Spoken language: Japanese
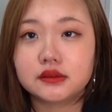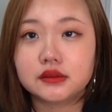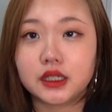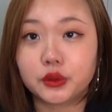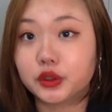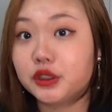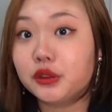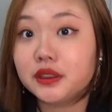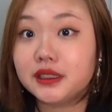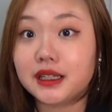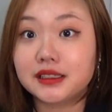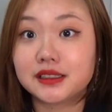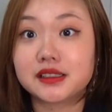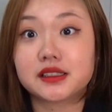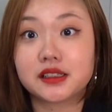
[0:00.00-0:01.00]
あの人に
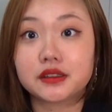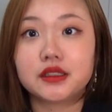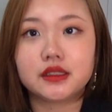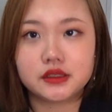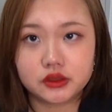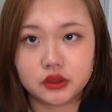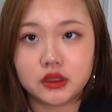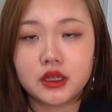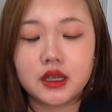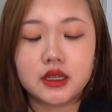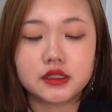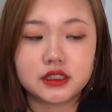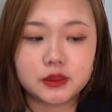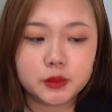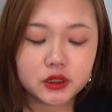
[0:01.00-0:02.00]
対してじゃなくてですよ
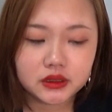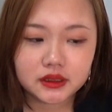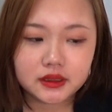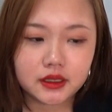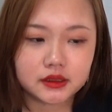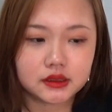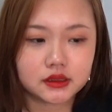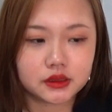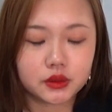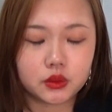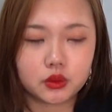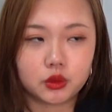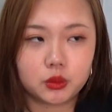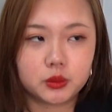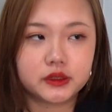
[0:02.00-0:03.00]
自分に対してすご
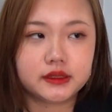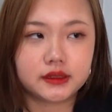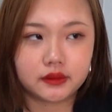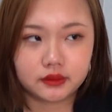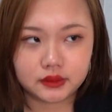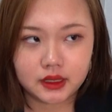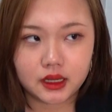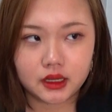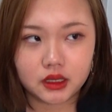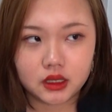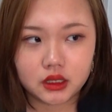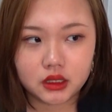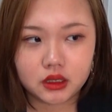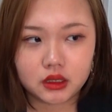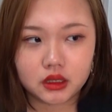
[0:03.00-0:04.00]
く思っちゃって
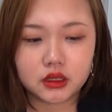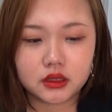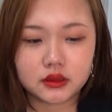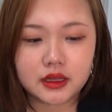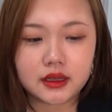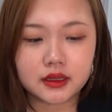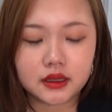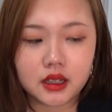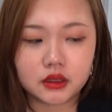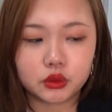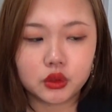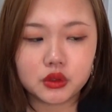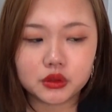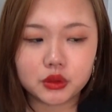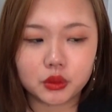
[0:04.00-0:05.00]
だから
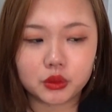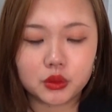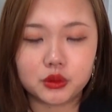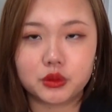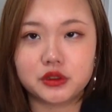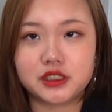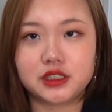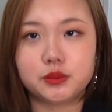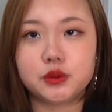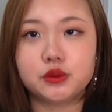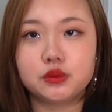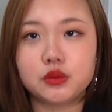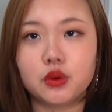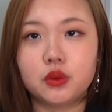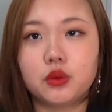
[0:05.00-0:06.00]
どんどんどんどん自
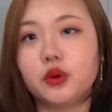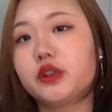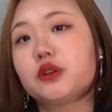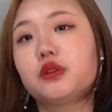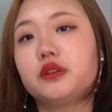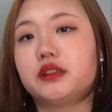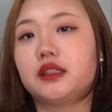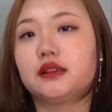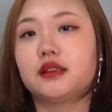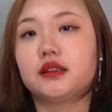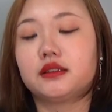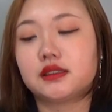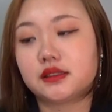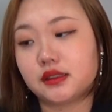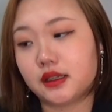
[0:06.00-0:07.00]
分を追い込んでった
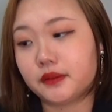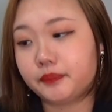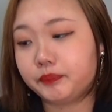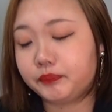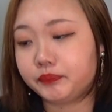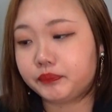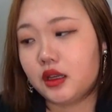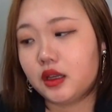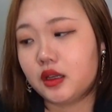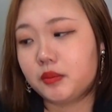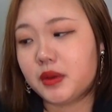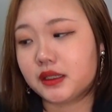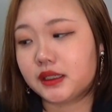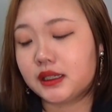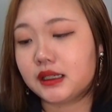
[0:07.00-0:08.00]
んですね、
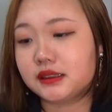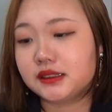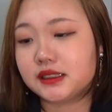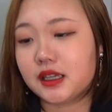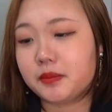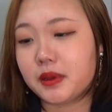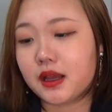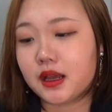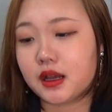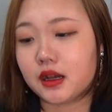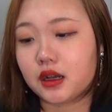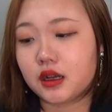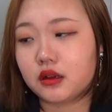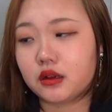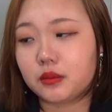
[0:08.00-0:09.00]
まあ、気がつけば、
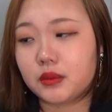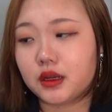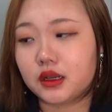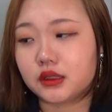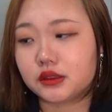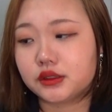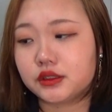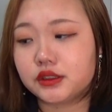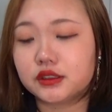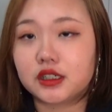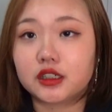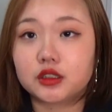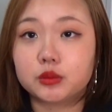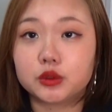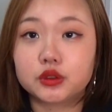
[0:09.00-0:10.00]
まあ、中
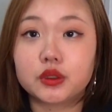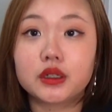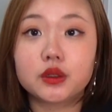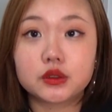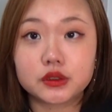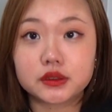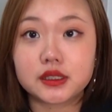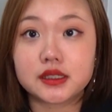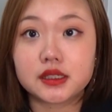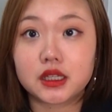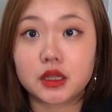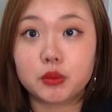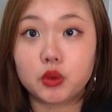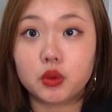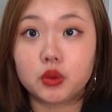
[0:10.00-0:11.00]
学もそれこそ成
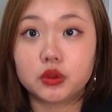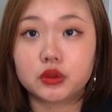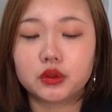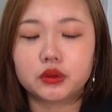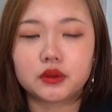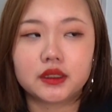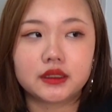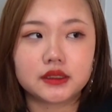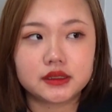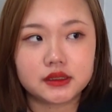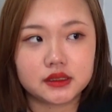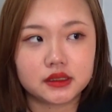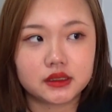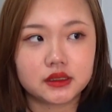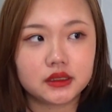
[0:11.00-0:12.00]
績もオールごとかだ
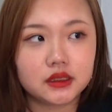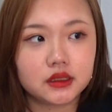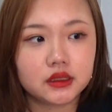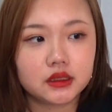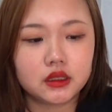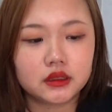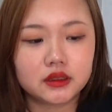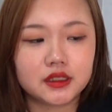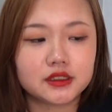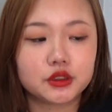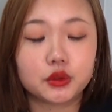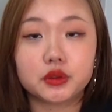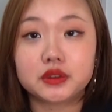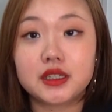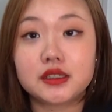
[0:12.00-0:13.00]
し
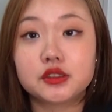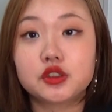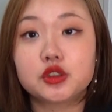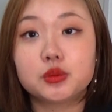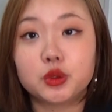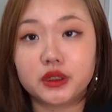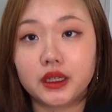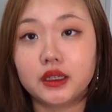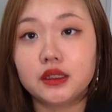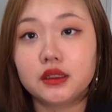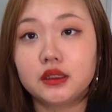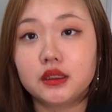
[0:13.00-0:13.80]
テストの点数もね